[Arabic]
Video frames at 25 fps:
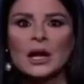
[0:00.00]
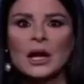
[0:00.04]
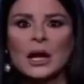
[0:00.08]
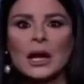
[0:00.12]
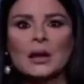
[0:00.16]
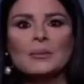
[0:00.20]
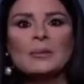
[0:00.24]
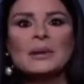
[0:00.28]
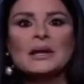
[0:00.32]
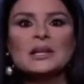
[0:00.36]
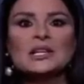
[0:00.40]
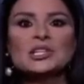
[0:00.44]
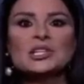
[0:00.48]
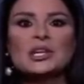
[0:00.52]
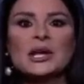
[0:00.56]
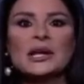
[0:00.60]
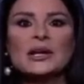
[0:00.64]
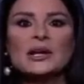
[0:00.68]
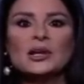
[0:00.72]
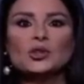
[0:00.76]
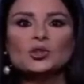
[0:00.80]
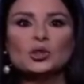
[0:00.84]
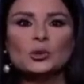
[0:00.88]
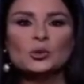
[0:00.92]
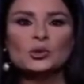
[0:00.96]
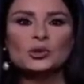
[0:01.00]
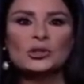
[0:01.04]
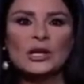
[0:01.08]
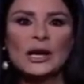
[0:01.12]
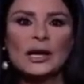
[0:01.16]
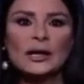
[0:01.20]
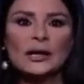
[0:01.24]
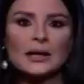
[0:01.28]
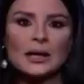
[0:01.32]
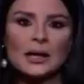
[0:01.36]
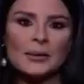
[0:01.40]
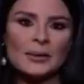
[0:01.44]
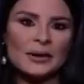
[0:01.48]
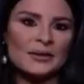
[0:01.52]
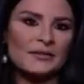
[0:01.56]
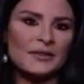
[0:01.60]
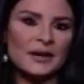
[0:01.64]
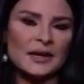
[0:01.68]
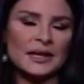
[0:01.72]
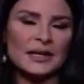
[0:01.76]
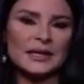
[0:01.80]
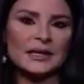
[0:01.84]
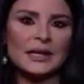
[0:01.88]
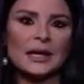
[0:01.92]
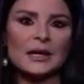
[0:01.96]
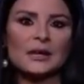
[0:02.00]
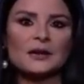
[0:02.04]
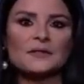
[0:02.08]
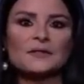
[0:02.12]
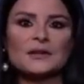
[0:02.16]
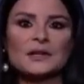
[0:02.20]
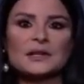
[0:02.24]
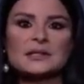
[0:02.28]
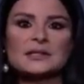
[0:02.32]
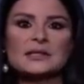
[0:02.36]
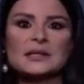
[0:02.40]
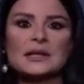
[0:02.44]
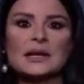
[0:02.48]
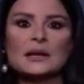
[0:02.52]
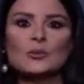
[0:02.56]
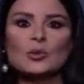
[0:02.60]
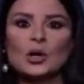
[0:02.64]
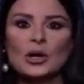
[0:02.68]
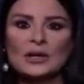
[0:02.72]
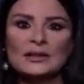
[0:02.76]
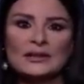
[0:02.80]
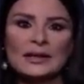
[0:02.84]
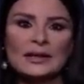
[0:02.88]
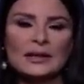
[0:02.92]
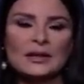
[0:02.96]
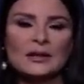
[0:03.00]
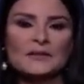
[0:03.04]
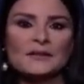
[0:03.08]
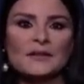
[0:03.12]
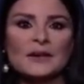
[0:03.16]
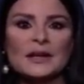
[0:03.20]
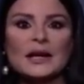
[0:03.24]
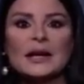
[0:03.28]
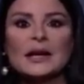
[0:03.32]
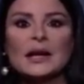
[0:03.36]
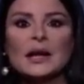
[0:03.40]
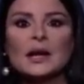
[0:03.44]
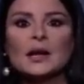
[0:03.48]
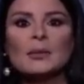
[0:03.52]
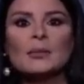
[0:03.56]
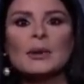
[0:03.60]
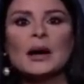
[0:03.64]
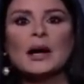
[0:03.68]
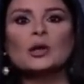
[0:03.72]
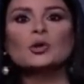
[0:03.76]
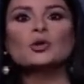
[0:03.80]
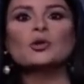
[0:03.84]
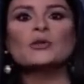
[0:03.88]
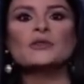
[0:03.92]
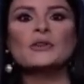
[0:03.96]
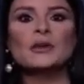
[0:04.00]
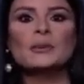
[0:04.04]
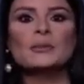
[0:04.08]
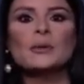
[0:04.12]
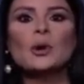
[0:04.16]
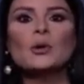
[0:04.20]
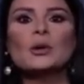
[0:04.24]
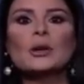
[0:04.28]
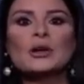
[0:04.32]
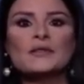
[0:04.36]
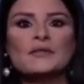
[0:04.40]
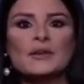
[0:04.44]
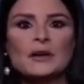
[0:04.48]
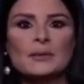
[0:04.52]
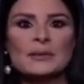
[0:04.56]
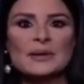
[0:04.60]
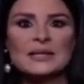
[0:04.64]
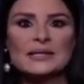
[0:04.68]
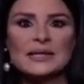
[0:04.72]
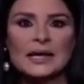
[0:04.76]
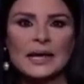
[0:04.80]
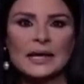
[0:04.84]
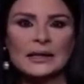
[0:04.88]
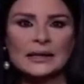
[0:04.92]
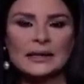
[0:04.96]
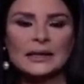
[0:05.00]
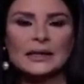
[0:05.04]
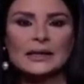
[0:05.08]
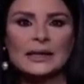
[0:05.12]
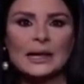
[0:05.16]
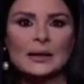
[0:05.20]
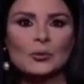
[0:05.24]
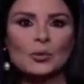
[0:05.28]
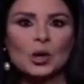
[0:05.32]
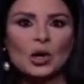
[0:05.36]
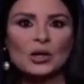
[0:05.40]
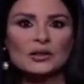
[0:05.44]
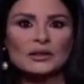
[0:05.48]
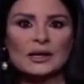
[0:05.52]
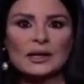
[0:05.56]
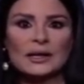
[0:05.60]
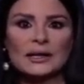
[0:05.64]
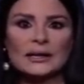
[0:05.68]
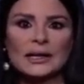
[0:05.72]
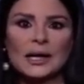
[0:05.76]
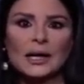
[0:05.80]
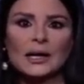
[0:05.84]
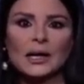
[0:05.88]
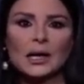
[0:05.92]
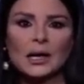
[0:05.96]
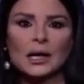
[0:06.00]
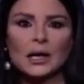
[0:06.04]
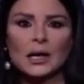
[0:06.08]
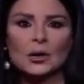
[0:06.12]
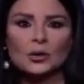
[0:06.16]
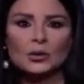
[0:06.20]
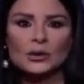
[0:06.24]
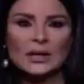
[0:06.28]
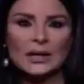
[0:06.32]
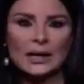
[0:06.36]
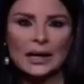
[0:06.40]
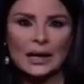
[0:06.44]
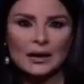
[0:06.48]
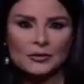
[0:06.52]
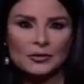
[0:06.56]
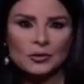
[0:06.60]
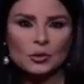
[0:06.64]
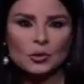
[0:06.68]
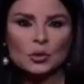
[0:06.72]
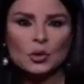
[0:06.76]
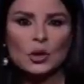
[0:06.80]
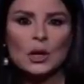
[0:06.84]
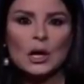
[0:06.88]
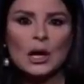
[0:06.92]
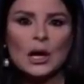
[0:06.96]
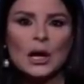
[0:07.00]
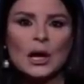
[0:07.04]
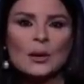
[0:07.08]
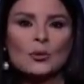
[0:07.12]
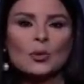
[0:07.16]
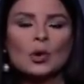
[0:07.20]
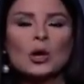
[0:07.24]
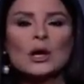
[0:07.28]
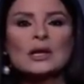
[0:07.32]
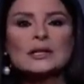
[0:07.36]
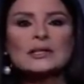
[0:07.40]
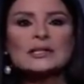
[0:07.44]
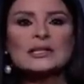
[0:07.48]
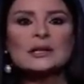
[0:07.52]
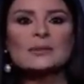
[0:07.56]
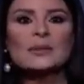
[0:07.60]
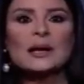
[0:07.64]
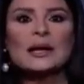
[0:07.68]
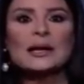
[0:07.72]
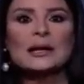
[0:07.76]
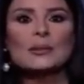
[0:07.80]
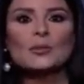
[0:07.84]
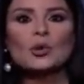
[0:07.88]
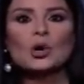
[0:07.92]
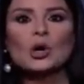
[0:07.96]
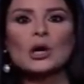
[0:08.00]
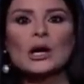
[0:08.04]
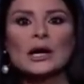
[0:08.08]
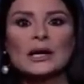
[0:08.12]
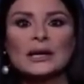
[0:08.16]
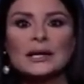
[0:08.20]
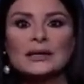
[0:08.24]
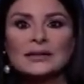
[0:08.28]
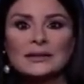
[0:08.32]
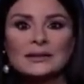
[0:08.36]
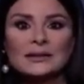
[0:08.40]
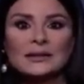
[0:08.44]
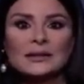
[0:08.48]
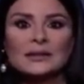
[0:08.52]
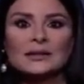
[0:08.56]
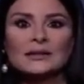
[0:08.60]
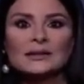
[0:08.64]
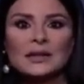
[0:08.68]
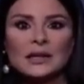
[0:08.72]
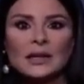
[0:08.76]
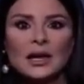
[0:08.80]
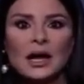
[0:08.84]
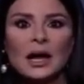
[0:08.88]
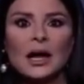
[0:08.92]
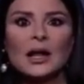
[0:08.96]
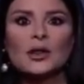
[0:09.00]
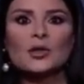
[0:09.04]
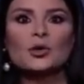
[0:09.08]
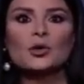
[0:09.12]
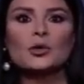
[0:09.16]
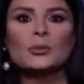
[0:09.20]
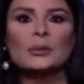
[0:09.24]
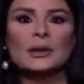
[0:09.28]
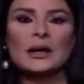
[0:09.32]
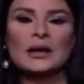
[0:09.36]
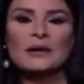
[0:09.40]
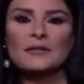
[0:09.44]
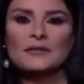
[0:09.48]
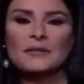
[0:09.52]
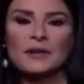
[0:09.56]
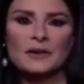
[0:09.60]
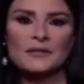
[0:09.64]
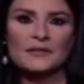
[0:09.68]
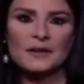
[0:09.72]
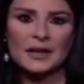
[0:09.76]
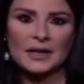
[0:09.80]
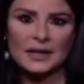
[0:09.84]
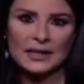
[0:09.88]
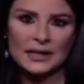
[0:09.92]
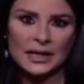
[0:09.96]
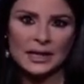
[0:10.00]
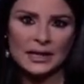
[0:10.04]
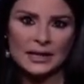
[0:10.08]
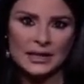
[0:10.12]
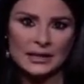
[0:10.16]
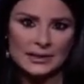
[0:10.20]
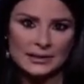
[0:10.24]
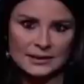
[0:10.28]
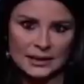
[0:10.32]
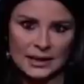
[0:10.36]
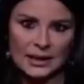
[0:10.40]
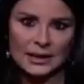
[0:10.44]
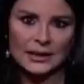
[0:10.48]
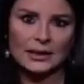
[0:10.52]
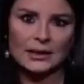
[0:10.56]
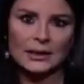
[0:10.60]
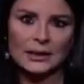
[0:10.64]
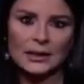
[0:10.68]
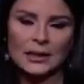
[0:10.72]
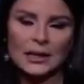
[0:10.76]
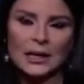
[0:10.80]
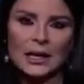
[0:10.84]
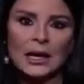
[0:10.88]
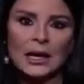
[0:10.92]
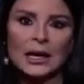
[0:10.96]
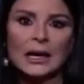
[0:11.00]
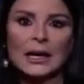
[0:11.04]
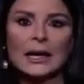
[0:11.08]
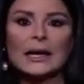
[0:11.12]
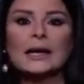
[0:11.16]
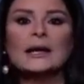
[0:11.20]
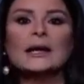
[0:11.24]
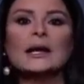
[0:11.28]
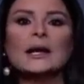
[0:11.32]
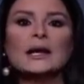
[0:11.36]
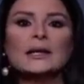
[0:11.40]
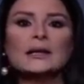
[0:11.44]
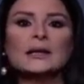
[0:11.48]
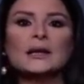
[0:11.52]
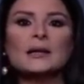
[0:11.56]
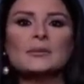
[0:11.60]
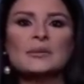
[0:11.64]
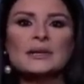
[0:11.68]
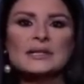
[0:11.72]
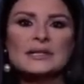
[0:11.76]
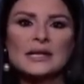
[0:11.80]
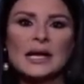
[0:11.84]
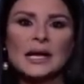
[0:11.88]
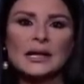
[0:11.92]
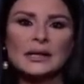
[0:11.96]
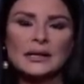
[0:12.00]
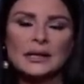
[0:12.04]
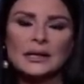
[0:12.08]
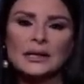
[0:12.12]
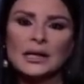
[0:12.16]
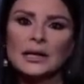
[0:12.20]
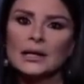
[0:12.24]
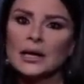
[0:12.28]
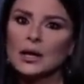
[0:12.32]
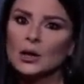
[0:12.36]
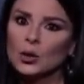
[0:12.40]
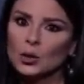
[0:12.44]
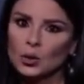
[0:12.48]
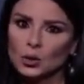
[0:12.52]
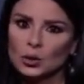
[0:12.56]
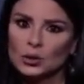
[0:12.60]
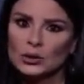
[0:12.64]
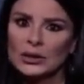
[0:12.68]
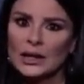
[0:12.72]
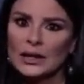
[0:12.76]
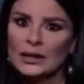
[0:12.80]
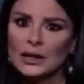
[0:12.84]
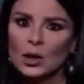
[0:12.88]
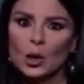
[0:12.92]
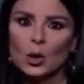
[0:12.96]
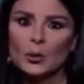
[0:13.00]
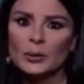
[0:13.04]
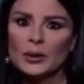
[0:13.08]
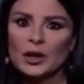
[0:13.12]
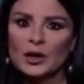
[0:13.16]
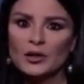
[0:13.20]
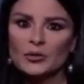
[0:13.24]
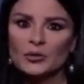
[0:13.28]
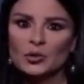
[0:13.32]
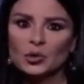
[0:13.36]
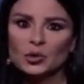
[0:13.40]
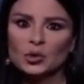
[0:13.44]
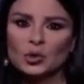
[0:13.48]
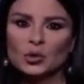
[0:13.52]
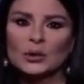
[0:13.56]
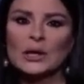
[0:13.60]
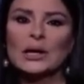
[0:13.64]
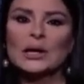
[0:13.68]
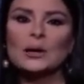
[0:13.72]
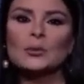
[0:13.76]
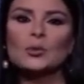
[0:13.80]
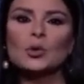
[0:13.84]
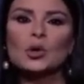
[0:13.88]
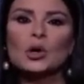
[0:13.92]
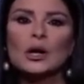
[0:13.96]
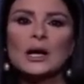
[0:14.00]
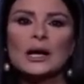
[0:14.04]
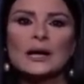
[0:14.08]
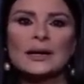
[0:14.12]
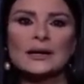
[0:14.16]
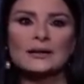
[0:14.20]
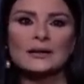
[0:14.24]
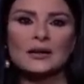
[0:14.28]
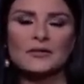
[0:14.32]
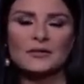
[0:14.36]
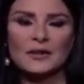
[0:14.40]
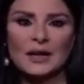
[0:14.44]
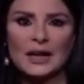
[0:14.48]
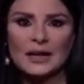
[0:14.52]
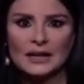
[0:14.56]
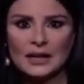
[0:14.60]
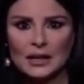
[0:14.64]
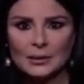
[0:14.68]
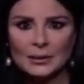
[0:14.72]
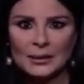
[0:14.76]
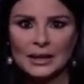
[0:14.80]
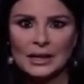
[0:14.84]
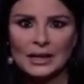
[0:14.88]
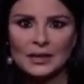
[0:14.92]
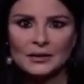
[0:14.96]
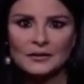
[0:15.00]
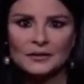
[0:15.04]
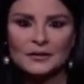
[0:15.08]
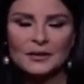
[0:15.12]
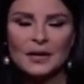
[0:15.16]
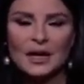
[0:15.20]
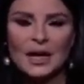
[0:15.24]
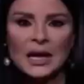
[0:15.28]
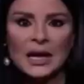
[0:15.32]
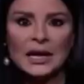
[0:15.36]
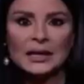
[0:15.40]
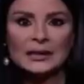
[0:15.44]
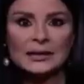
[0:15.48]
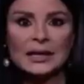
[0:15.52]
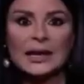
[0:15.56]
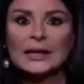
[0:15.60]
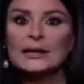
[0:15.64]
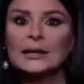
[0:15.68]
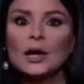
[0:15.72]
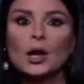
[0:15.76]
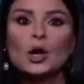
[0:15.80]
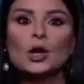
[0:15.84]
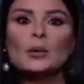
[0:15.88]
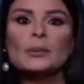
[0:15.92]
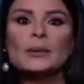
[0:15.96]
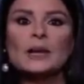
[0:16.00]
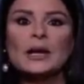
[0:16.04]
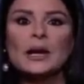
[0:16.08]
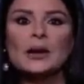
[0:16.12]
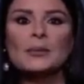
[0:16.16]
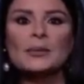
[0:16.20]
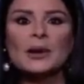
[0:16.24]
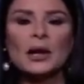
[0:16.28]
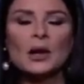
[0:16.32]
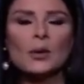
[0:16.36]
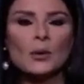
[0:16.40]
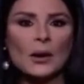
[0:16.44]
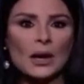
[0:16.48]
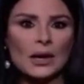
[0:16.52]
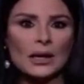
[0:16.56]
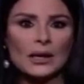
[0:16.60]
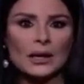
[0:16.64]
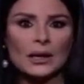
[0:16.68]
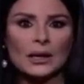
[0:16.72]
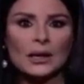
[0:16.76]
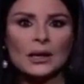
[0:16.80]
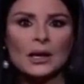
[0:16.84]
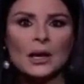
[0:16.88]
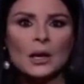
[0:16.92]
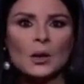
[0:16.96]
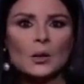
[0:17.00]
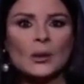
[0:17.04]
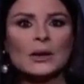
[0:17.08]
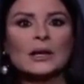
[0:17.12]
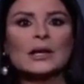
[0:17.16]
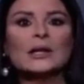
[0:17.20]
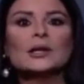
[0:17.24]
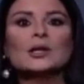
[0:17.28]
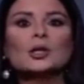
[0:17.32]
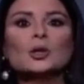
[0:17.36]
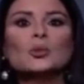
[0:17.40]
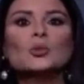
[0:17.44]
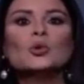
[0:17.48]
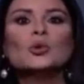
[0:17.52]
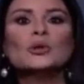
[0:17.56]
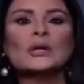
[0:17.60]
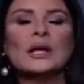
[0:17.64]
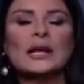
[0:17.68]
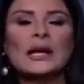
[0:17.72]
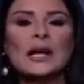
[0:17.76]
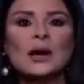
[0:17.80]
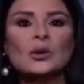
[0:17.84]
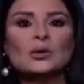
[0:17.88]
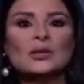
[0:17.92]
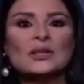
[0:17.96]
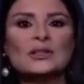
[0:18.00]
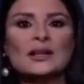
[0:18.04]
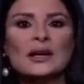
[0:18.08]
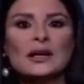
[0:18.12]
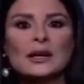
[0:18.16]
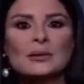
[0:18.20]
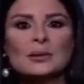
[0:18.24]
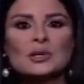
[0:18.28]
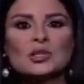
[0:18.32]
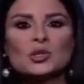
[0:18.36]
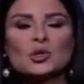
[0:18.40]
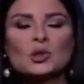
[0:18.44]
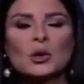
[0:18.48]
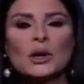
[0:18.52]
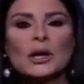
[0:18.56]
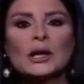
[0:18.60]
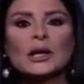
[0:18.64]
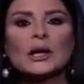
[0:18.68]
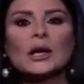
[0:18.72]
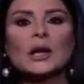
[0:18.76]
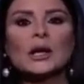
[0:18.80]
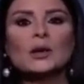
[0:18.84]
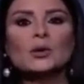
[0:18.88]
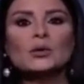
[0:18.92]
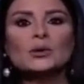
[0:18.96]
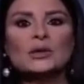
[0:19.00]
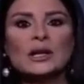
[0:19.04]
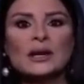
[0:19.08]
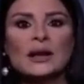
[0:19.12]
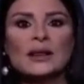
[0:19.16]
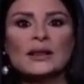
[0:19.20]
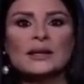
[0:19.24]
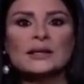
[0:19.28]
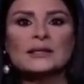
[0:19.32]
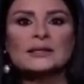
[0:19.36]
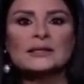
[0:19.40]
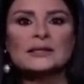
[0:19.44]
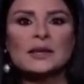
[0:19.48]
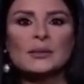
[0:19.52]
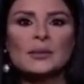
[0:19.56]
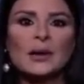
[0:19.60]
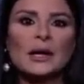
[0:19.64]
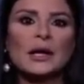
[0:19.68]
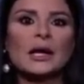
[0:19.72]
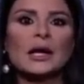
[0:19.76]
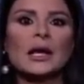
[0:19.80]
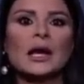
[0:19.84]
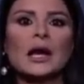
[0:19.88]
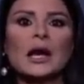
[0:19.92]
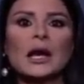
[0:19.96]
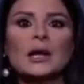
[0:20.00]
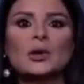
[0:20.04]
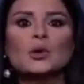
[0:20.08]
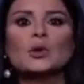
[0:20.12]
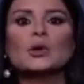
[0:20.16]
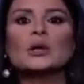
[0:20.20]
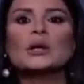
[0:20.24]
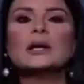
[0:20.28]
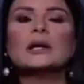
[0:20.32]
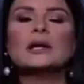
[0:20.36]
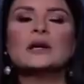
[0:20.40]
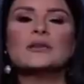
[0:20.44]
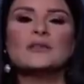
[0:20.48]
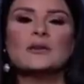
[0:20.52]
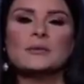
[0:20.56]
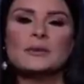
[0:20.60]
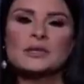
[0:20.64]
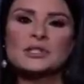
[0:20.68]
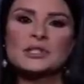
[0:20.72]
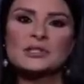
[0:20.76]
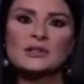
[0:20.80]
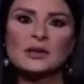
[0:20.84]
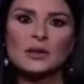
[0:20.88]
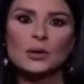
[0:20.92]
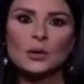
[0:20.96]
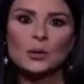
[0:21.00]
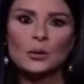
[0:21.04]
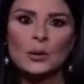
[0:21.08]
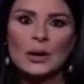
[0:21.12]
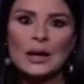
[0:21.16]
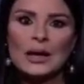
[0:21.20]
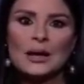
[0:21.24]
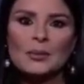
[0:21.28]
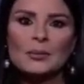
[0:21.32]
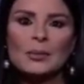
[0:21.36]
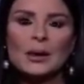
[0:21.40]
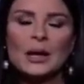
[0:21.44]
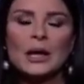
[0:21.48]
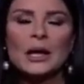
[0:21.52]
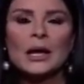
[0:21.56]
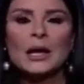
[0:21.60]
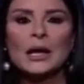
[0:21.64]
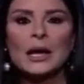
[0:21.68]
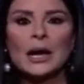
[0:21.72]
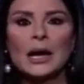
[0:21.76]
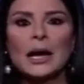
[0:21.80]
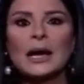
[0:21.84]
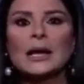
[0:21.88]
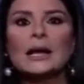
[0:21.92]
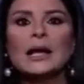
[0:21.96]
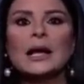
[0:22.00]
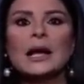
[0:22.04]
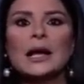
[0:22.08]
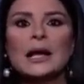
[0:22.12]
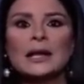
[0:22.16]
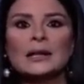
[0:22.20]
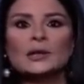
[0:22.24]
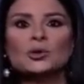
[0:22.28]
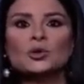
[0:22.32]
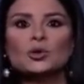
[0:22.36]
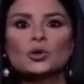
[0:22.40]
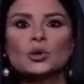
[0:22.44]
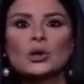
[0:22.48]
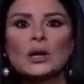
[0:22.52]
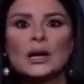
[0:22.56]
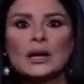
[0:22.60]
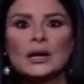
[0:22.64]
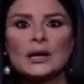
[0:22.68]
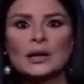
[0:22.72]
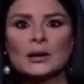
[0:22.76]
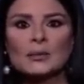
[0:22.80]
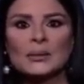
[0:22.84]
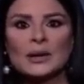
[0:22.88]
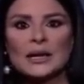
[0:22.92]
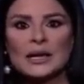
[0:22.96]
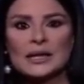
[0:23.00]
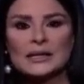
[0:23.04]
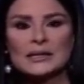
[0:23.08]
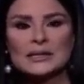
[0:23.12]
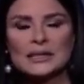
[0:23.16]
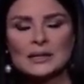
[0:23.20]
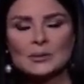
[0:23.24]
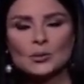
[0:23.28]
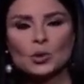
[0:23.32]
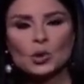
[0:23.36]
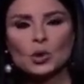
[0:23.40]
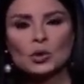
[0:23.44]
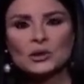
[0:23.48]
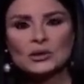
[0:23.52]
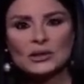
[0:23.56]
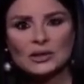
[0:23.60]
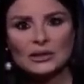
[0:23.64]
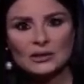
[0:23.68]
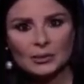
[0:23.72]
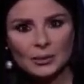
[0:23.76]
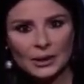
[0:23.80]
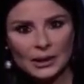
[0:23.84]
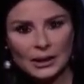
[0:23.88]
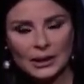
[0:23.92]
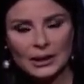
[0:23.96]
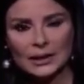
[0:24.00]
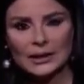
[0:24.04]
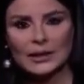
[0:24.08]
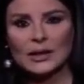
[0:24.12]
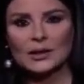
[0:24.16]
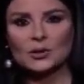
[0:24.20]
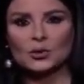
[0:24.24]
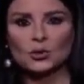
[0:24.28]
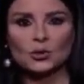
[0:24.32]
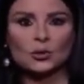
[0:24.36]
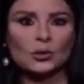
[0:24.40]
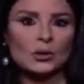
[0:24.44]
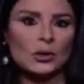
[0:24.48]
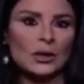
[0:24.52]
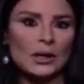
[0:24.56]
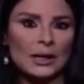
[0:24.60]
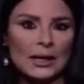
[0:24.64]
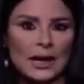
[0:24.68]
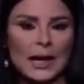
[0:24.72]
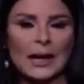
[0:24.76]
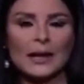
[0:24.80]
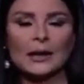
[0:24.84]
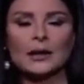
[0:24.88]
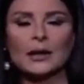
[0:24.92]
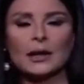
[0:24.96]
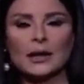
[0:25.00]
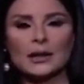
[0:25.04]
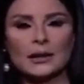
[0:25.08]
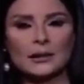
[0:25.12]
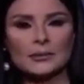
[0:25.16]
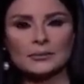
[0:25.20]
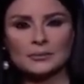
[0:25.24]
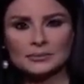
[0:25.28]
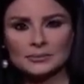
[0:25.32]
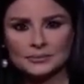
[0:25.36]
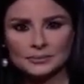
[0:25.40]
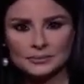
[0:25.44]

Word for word: أما الإشكالية المتعلقة بالفارين إلى فلسطين المحتلة فيرى البعض في موقف المسيحيين المعترض على قانون العفو مقدمة لمقايضة تلحظ ملف الفارين إلى إسرائيل غير أن المسيحيين يقولون أنهم يرفضون المقايضة في هذا الملف تحت حكم الأمر الواقع ويطلبون العودة إلى مشروع القانون الذي سبق أن أقر في مجلس النواب على أن تقر مراسيمه التطبيقية لاحقاً